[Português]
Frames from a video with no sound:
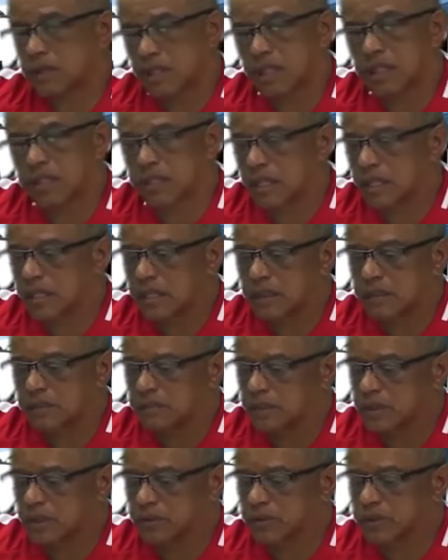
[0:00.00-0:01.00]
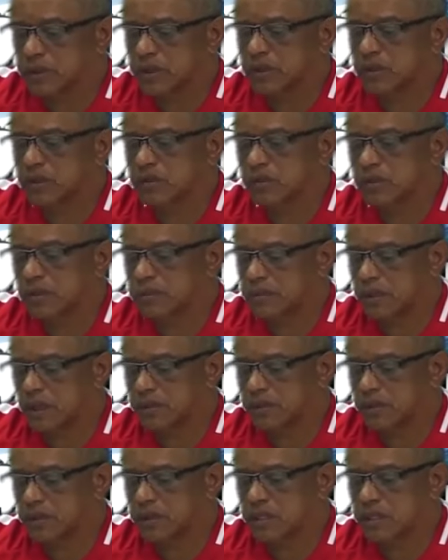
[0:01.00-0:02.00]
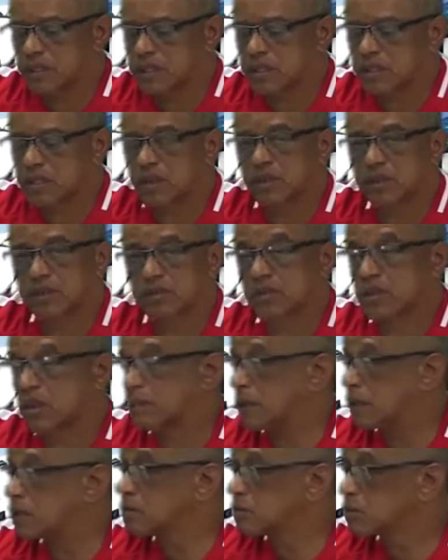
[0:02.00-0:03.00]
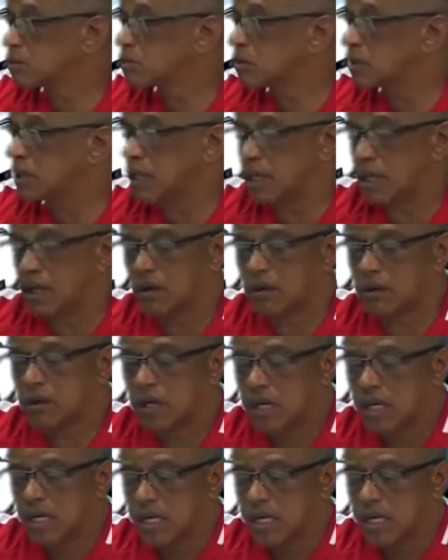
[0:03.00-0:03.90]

que ele é que está encampando isso, o deputado Ulisses, então é um trabalho muito legal.